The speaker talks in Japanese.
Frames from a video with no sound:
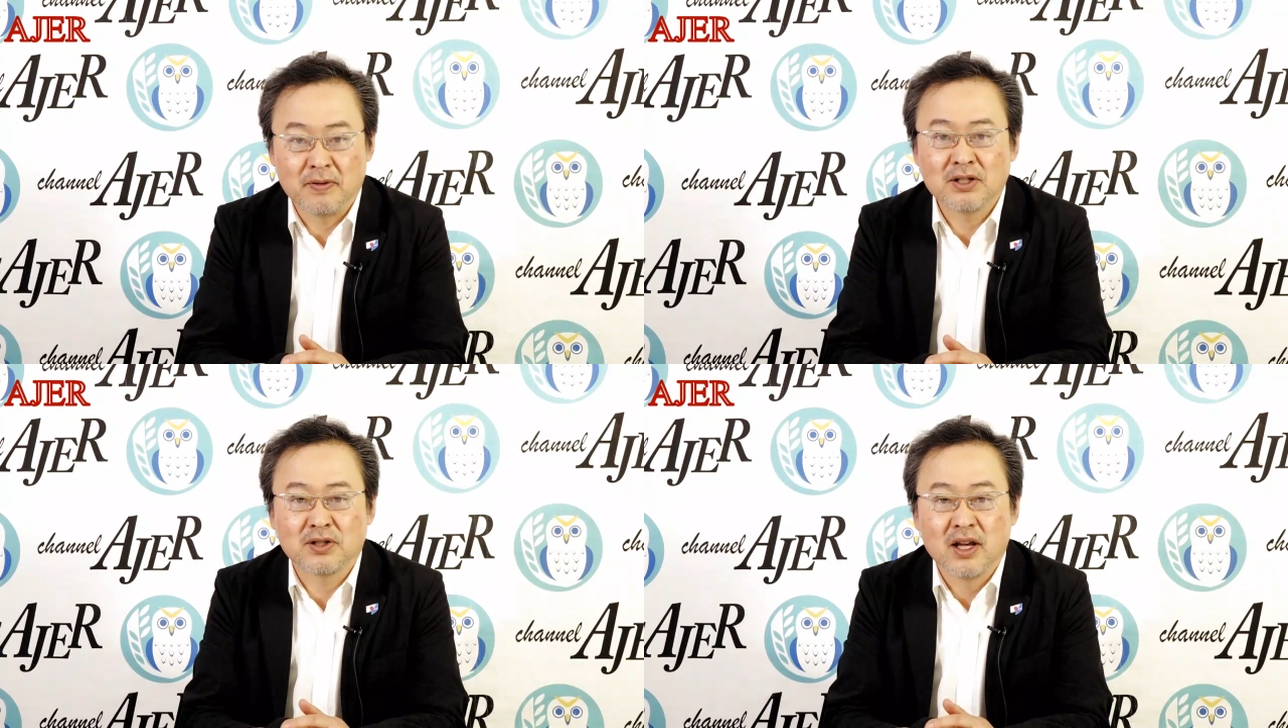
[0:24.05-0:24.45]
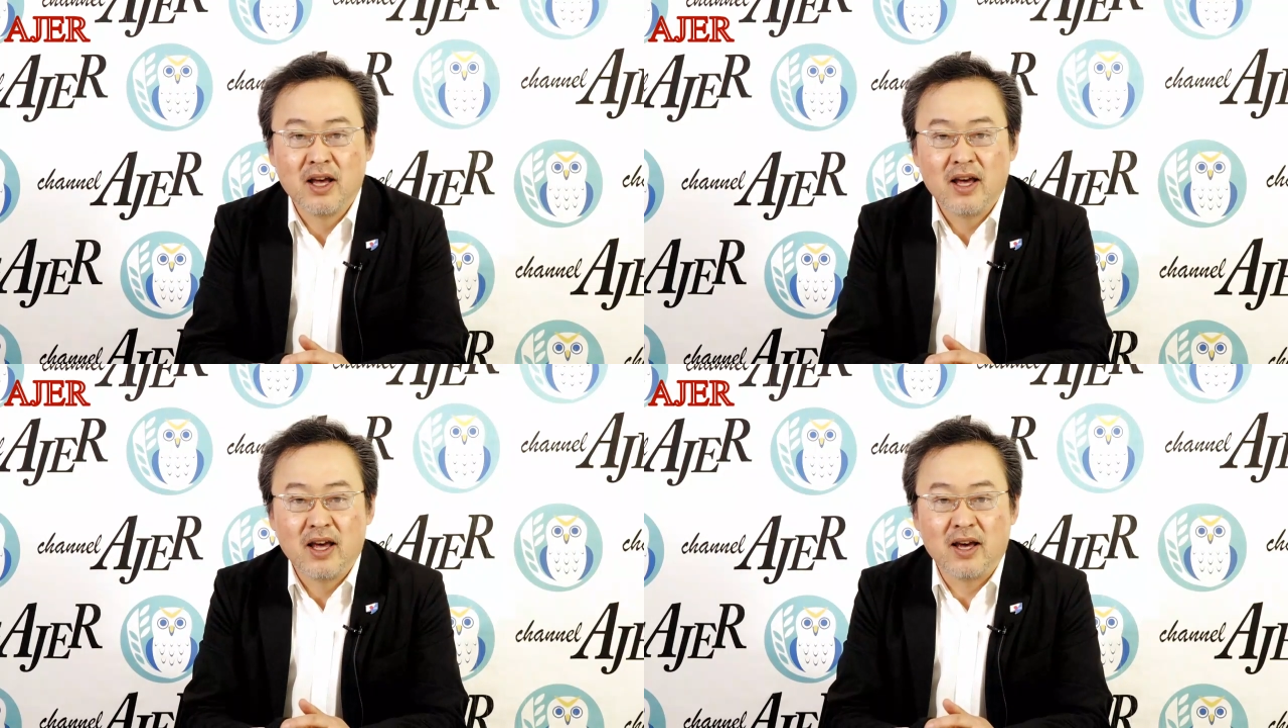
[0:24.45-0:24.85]
ます、
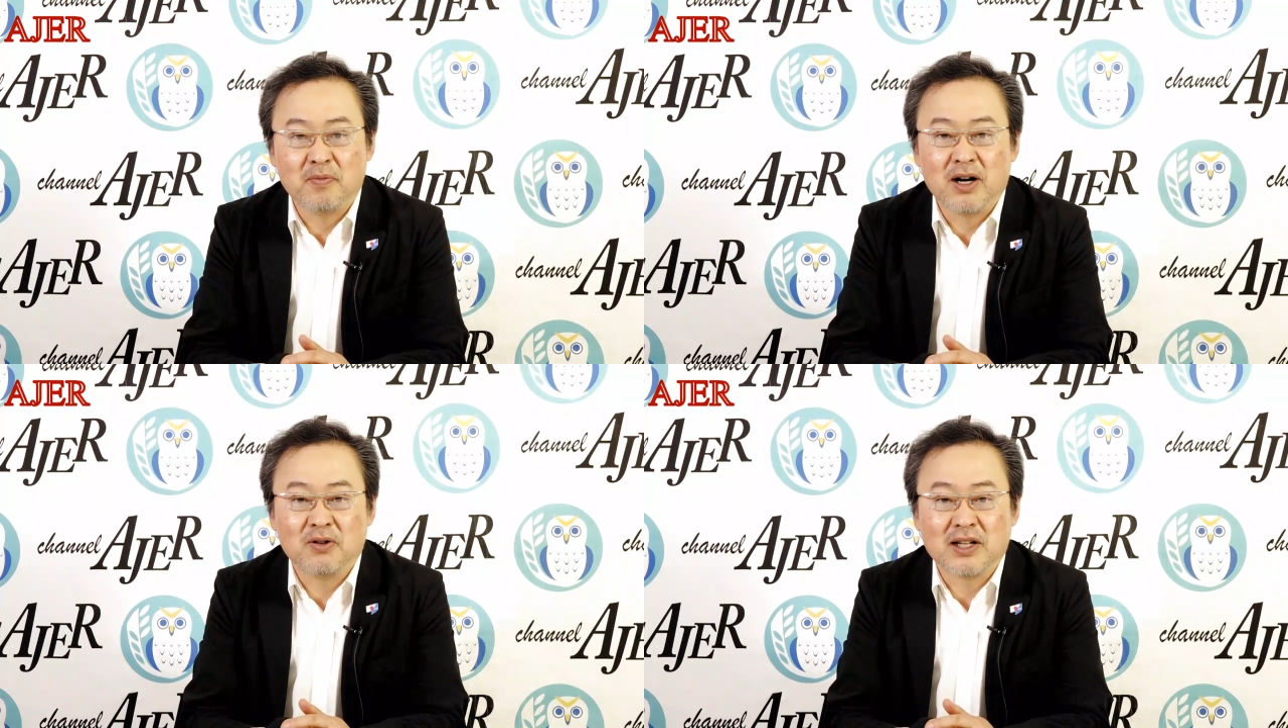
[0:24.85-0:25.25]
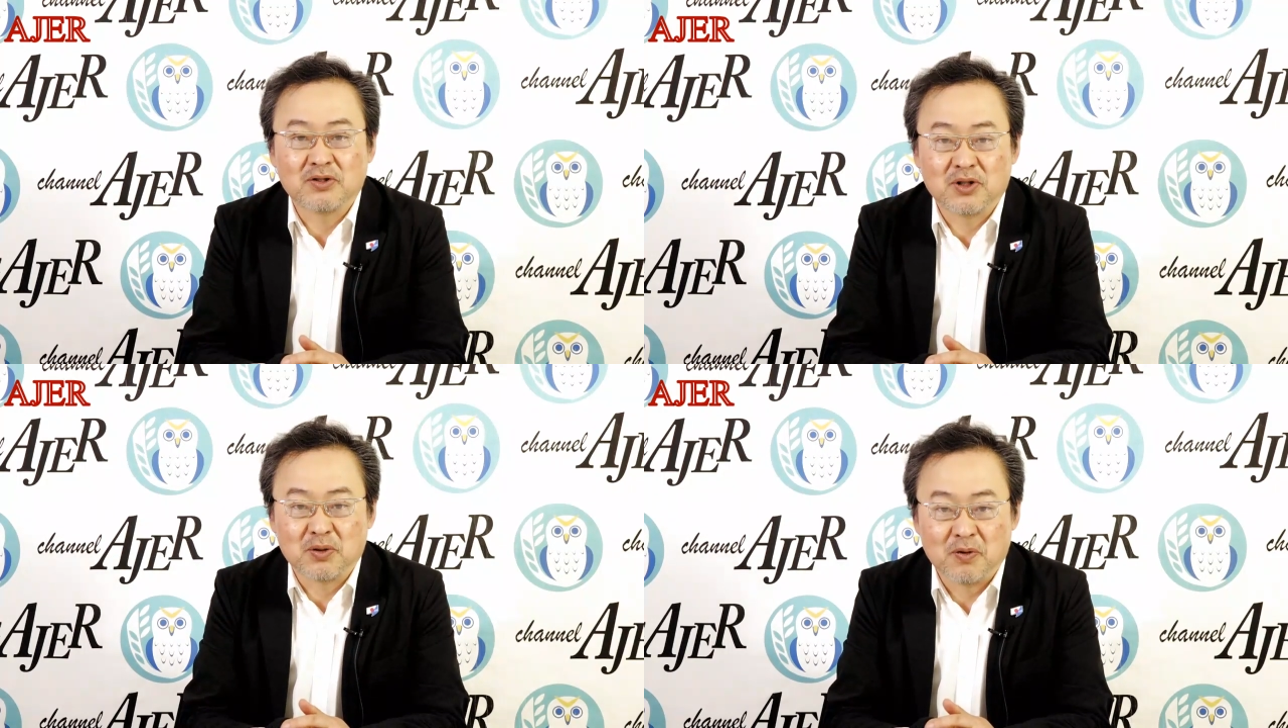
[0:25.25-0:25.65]
えー、村尾
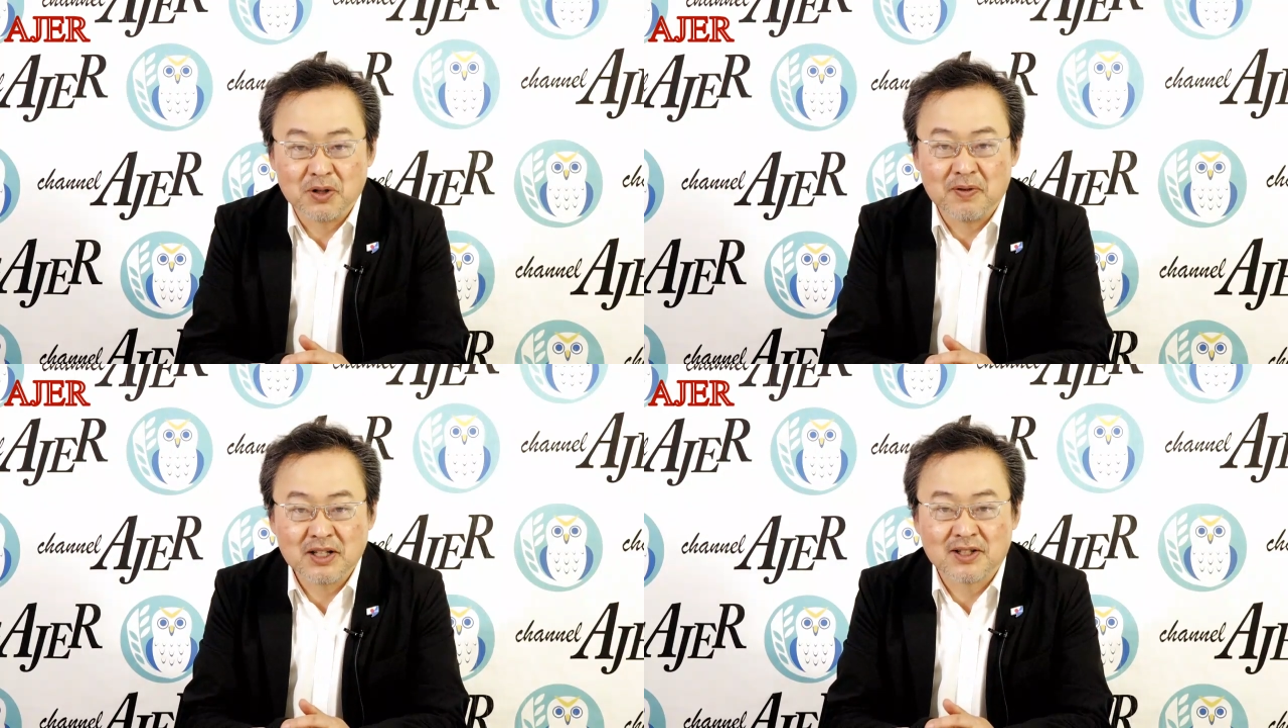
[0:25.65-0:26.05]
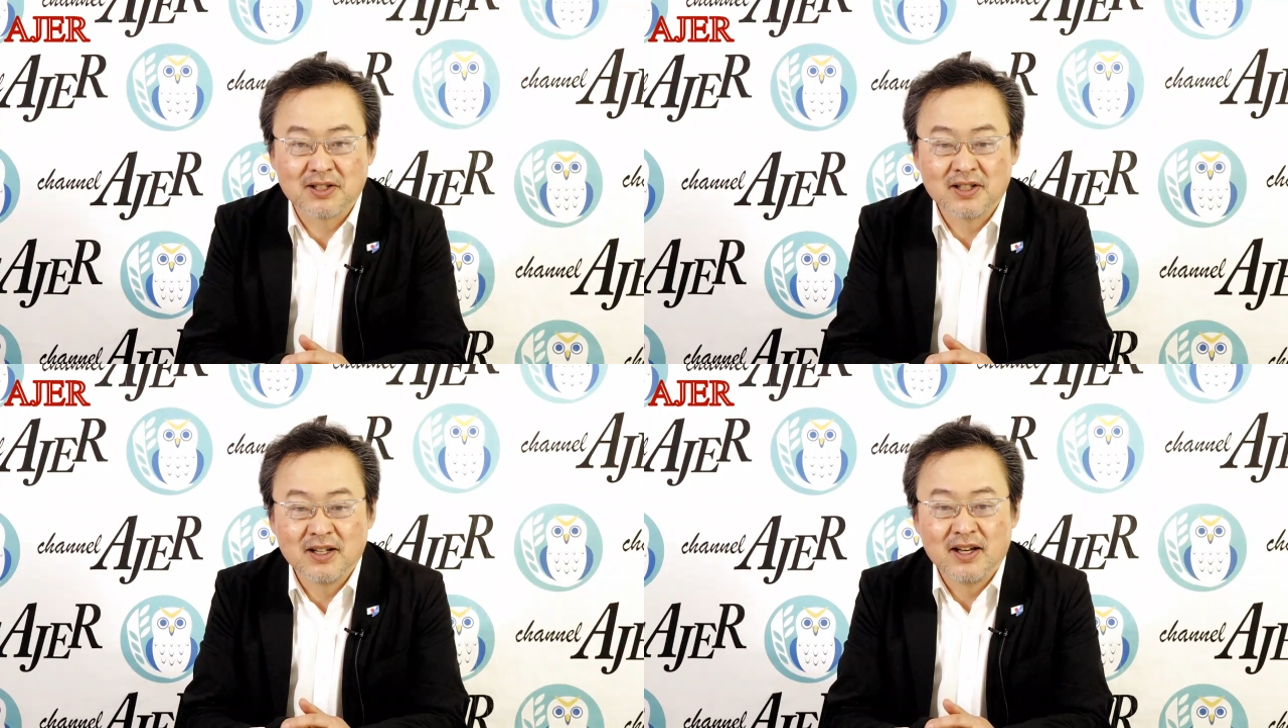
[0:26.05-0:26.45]
達と申しま
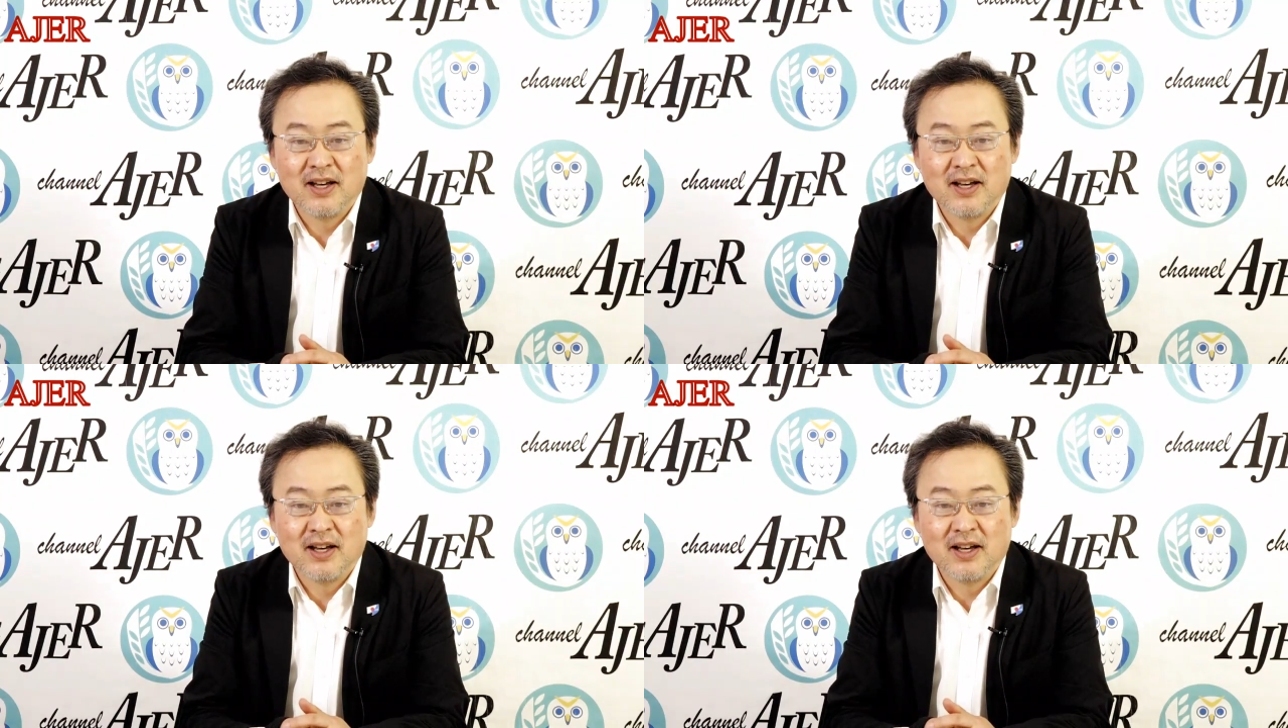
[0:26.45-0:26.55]
す、